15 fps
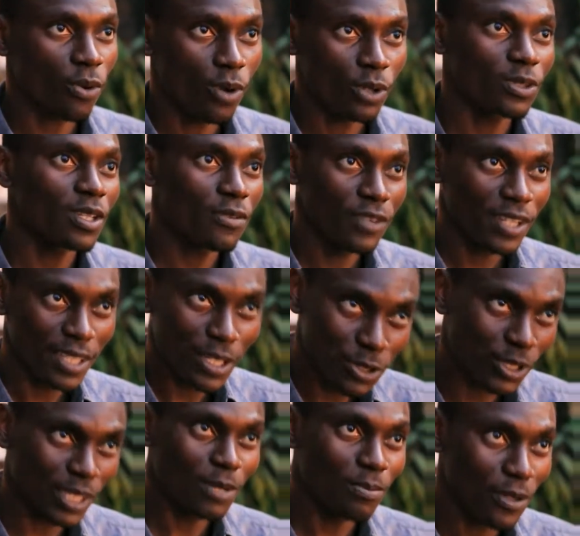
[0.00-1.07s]
quando na
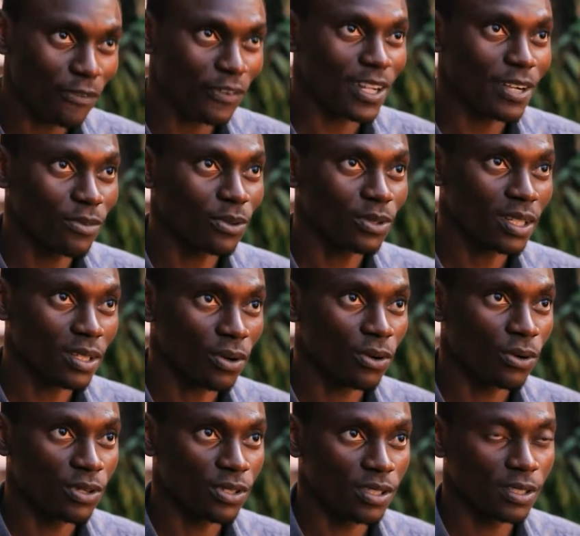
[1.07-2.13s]
verdade eu também falava outra
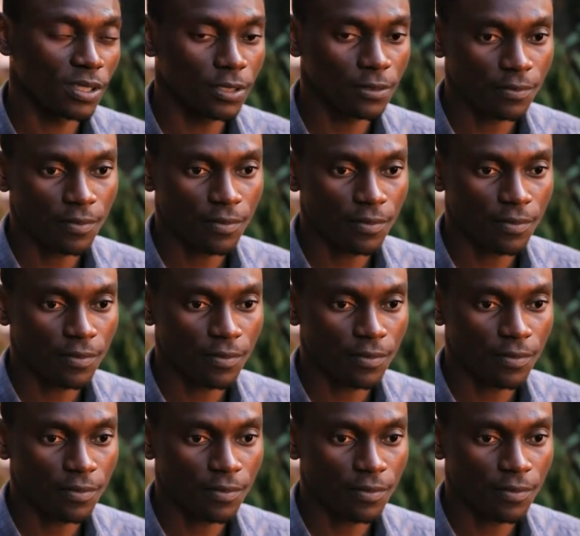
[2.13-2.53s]
coisa, né?